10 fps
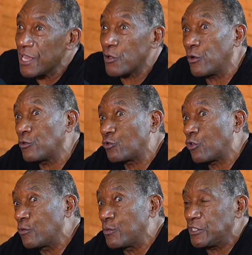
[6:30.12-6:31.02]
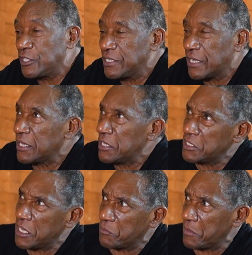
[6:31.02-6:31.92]
e quando todo mundo dizia que
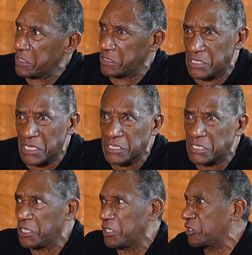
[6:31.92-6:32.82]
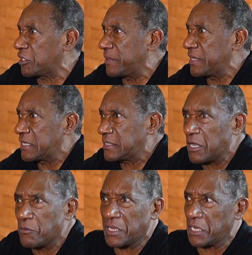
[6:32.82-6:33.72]
eles eram racistas, que tinha
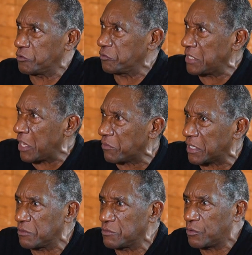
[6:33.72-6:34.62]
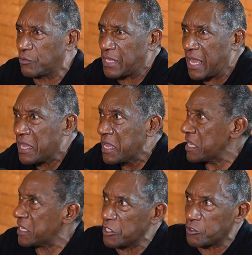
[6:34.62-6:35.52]
discriminação, que era judeu, que era não sei o quê,
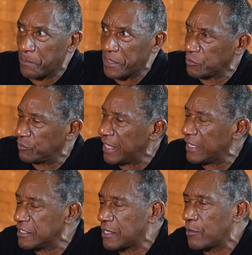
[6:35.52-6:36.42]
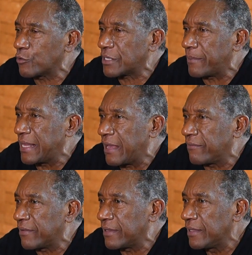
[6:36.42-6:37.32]
e que eles só pensam neles, tá? eu
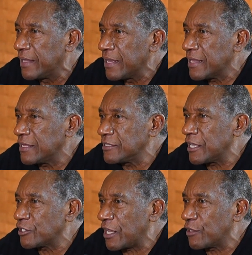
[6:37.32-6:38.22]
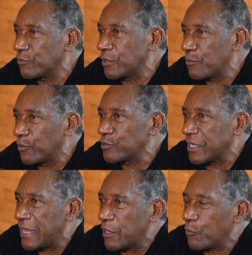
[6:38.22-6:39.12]
trabalhava. E eles deixaram eu ter um bom
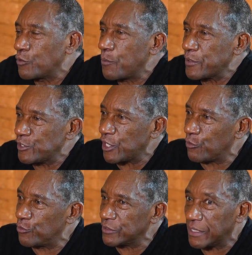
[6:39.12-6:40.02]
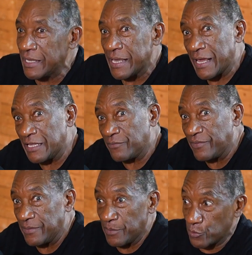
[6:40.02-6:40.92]
salário. Quando eu pedi a conta, eles
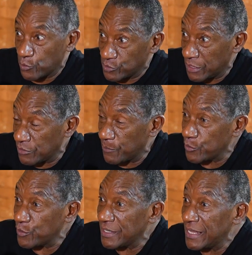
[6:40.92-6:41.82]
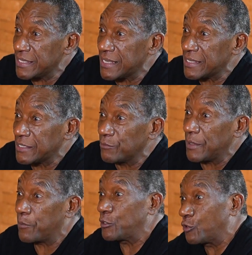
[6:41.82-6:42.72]
me, me trouxeram depois da indenização,
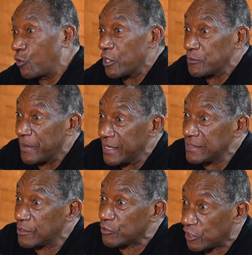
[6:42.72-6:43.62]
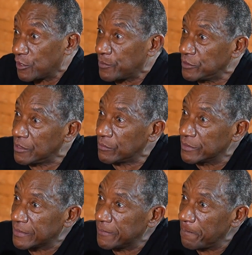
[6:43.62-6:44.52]
depois de dois meses que eu já tinha pedido a
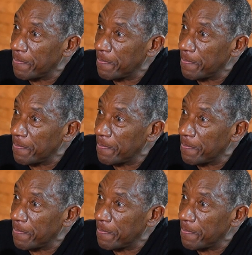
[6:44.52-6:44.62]
conta.